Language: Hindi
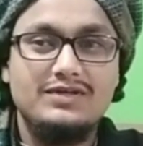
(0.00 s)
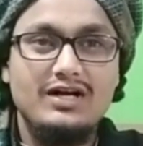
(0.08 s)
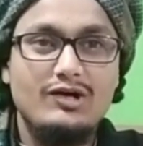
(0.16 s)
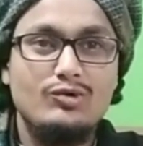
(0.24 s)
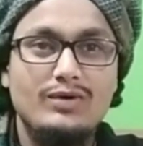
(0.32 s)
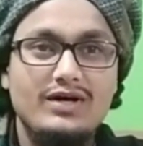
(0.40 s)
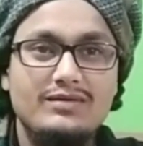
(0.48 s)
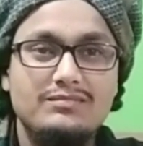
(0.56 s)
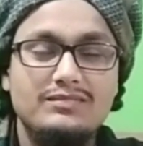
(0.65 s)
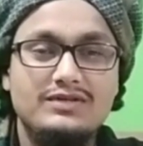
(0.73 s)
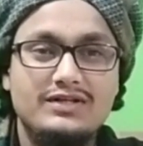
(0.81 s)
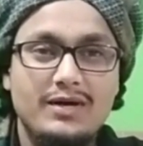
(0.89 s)
कारोबार
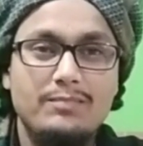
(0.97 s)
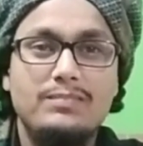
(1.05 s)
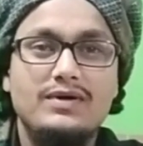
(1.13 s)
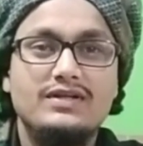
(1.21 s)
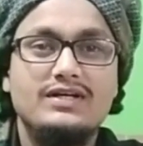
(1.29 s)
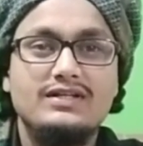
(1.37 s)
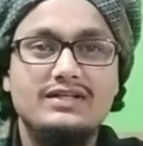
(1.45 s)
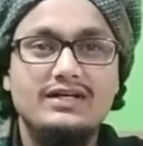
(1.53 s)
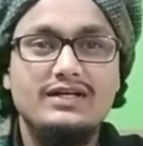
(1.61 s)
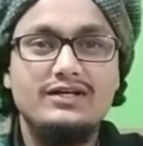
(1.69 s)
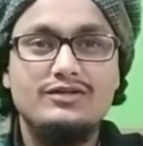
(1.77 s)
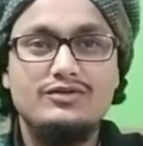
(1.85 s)
ठप पड़ जाता
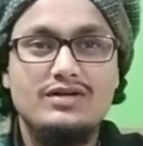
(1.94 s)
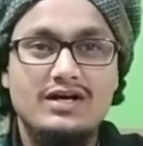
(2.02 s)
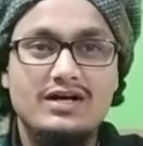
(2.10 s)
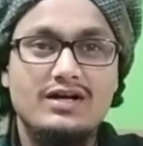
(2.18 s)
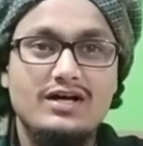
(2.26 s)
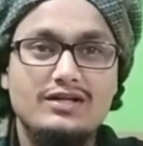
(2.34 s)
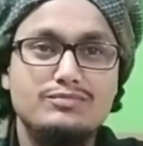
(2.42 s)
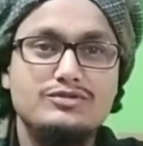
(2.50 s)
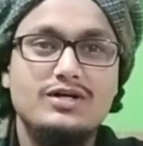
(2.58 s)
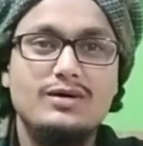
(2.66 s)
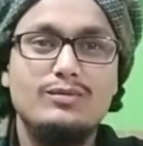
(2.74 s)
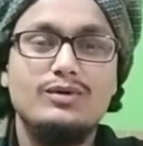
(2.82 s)
है अगर रात में
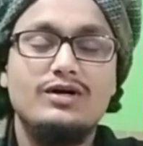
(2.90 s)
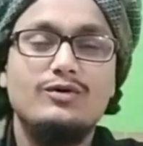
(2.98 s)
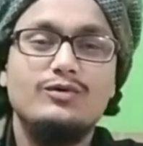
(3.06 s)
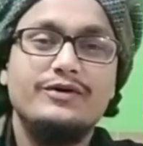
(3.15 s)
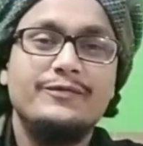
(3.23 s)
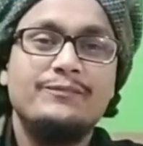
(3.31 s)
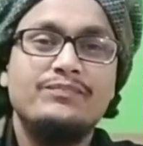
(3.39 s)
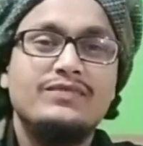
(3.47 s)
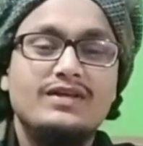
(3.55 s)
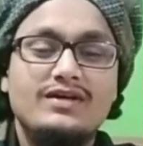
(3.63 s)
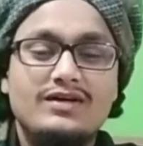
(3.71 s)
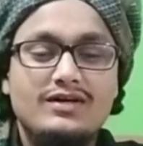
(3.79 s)
झाड़ू लगाओगे
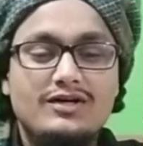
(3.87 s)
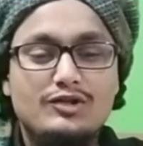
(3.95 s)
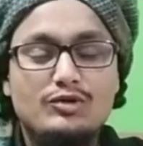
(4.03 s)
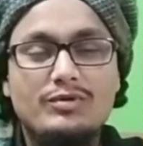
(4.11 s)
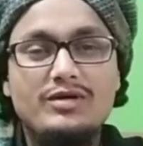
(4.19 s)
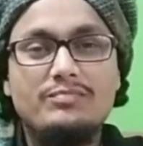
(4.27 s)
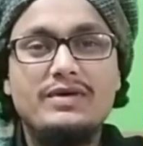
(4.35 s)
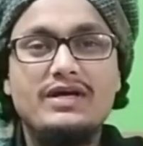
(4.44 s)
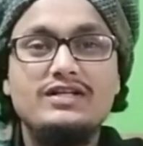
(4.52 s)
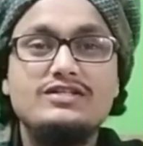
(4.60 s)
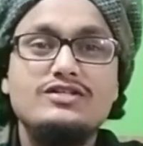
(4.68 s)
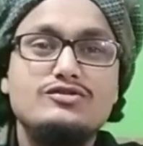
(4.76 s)
तो भाई
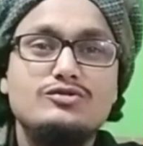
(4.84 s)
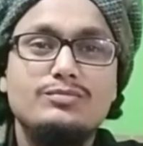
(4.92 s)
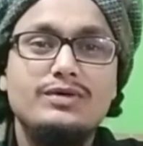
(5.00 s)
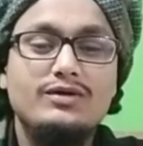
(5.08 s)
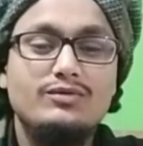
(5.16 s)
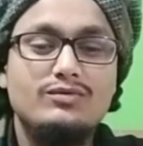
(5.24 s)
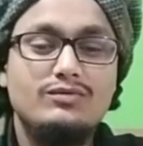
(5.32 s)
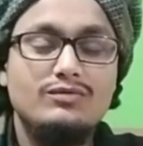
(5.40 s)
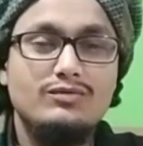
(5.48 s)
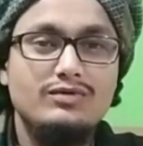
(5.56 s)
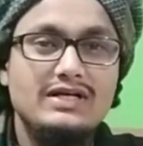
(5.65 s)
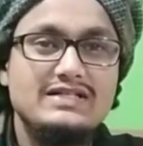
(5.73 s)
पहली चीज़ तो मैं
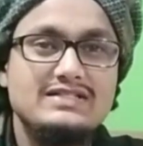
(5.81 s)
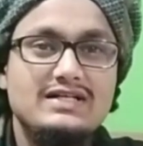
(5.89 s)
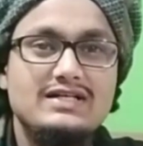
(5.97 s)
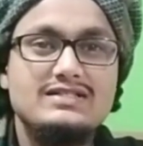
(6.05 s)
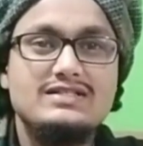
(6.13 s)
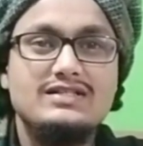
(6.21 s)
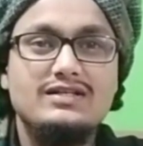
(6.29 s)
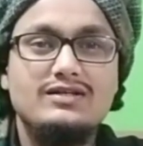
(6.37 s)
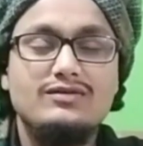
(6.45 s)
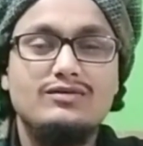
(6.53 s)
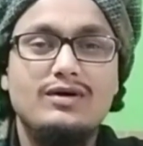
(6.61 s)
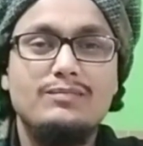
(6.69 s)
उन हजरात से
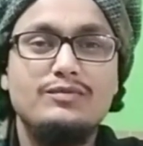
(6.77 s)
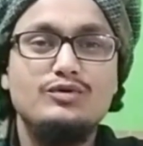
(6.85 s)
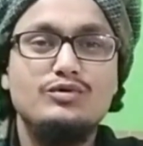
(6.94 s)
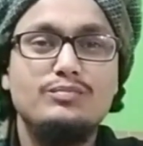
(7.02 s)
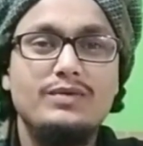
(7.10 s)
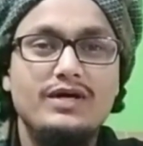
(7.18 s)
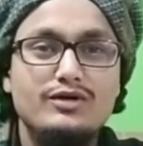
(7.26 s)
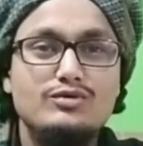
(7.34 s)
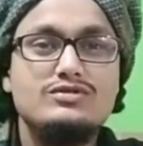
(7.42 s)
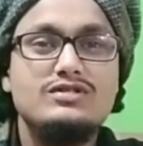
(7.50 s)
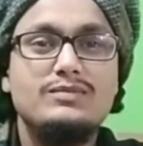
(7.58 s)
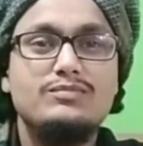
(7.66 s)
अपनी उन बहनों
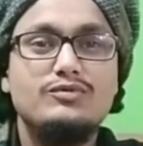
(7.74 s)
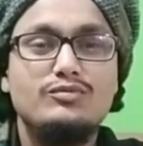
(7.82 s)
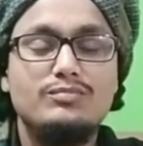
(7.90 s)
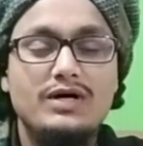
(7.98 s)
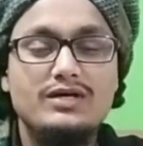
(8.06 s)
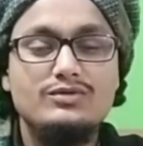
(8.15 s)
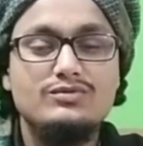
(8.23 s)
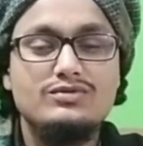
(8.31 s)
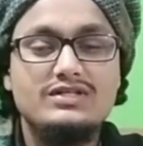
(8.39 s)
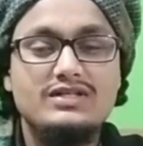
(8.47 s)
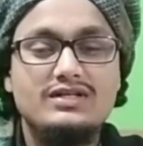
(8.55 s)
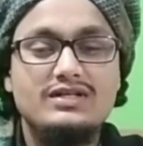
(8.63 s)
से अपने उन भाइयों
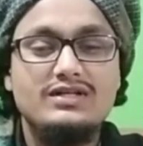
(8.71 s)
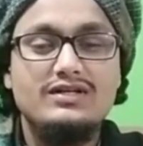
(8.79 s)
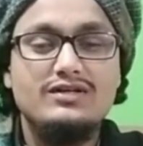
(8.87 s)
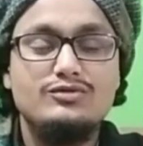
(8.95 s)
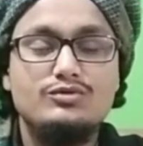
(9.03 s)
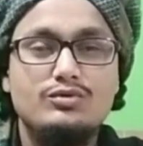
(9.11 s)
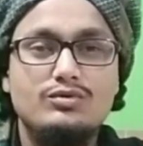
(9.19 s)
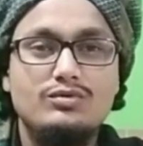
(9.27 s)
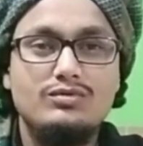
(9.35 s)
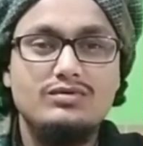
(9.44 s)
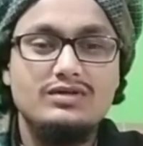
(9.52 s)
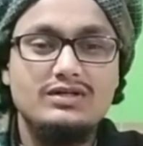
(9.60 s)
से जो
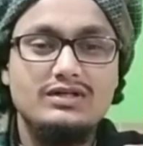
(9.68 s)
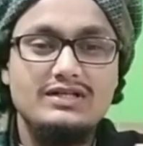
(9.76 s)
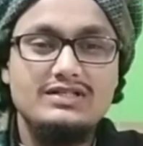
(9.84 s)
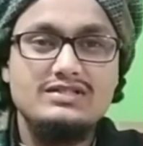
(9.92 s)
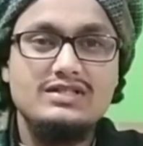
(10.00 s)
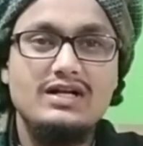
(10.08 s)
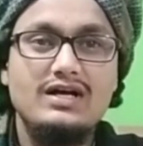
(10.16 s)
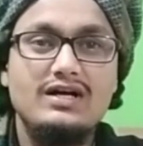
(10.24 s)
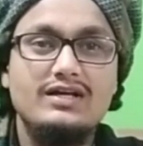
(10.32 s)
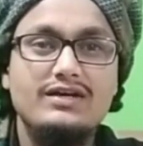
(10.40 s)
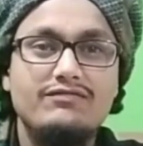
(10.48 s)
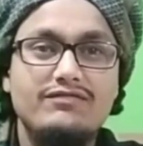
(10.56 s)
इस तरह
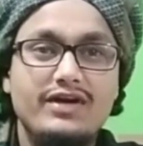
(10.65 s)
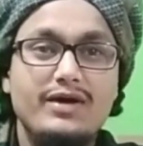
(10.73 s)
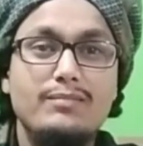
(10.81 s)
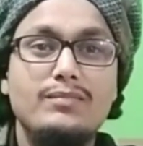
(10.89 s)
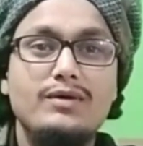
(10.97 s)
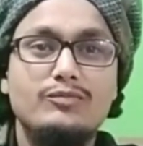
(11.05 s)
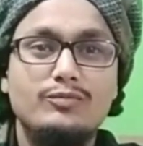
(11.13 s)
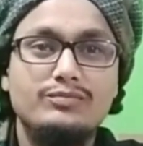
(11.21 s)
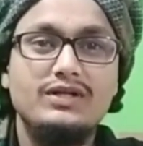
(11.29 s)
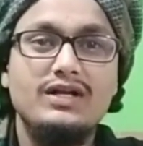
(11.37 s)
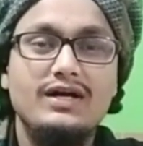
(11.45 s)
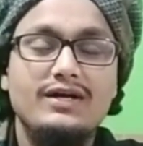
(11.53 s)
के वहम में
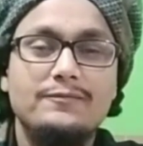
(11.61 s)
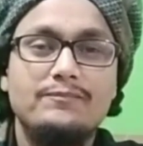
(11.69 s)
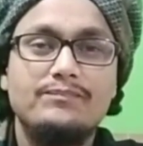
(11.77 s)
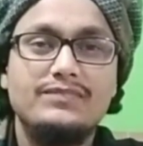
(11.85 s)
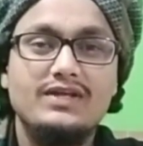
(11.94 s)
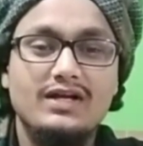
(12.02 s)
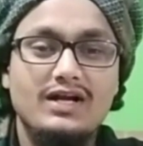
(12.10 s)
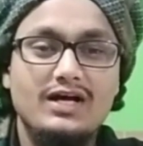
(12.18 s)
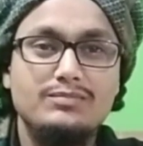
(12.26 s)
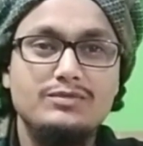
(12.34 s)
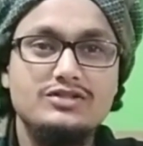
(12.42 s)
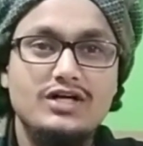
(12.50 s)
मुबतला हैं कि
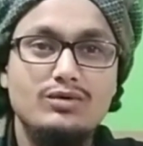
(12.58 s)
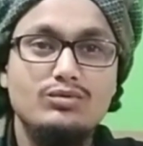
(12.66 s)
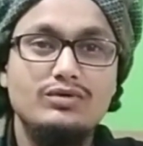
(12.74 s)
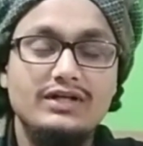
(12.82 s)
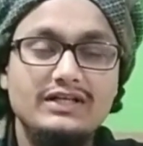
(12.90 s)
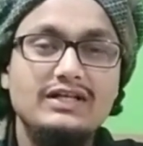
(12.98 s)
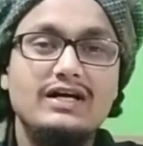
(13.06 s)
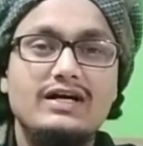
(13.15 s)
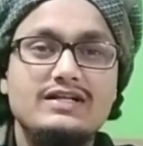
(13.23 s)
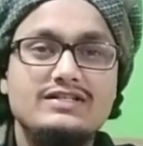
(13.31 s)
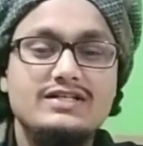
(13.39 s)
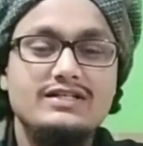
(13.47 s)
रात में झाड़ू नहीं
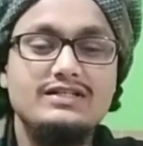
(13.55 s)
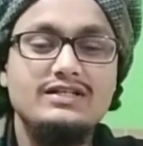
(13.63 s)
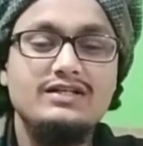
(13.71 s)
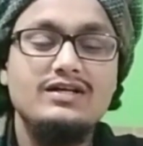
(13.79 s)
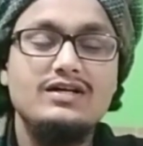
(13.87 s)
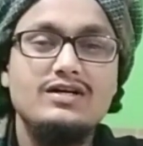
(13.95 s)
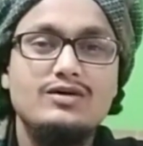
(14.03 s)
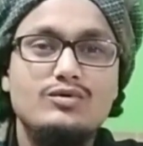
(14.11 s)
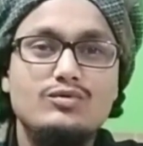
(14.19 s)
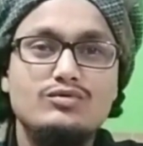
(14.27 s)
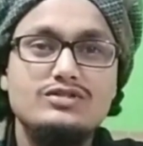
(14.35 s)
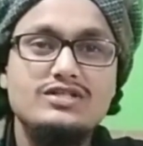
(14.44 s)
लगाना चाहिए
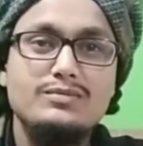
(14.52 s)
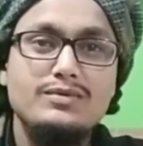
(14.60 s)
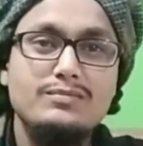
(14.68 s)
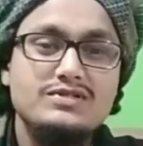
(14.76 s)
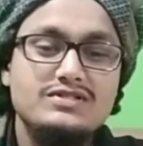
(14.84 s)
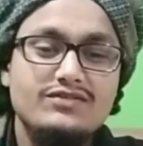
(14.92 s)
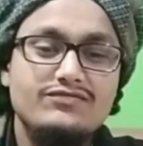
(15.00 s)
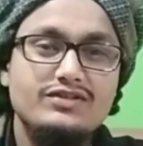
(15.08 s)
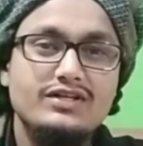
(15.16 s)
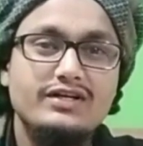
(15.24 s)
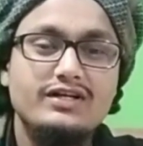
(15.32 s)
उनसे मैं बस सिर्फ इतना